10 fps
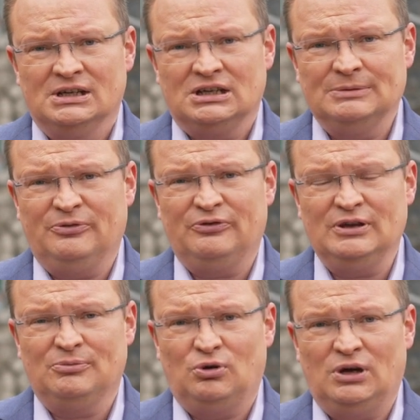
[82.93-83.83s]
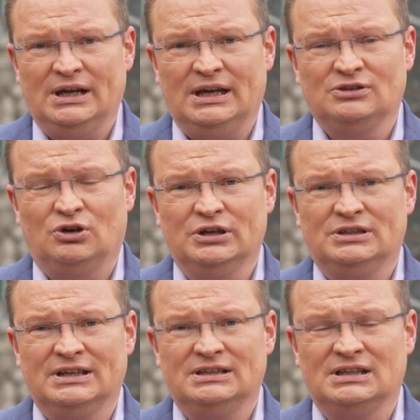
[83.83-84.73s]
im Februar
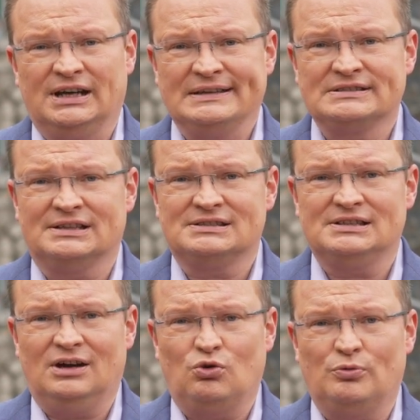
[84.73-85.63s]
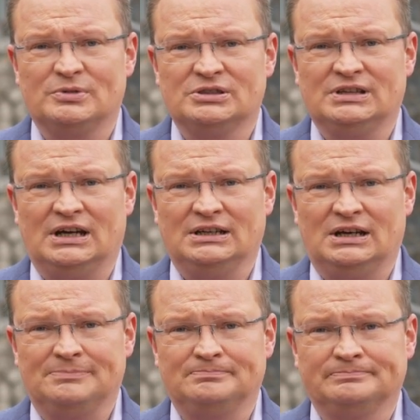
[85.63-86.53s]
erneut einen kleinen Satz nach oben getan haben.